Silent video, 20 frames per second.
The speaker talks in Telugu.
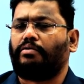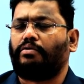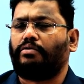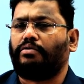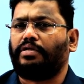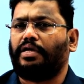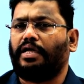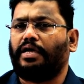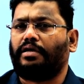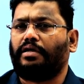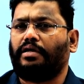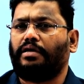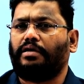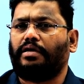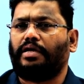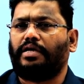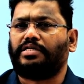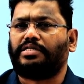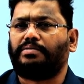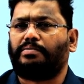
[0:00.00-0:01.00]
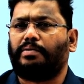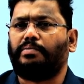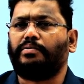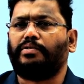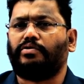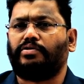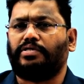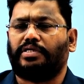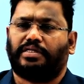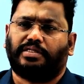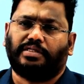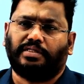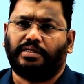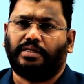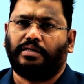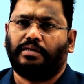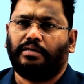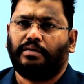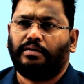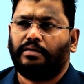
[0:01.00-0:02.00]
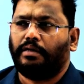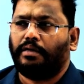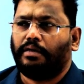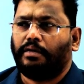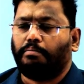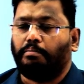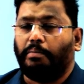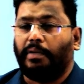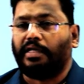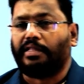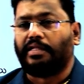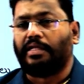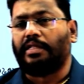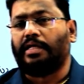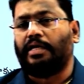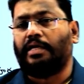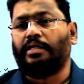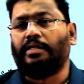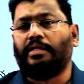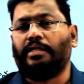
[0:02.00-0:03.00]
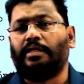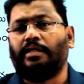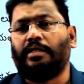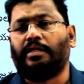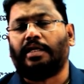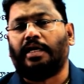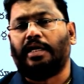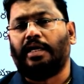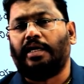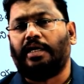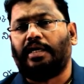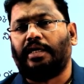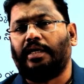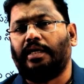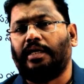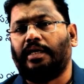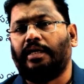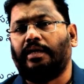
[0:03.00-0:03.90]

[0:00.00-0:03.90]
రెండు వందల ఎకరాలు గరిష్ట పరిమితి వచ్చేసింది మిగతాదంతా ఏంటి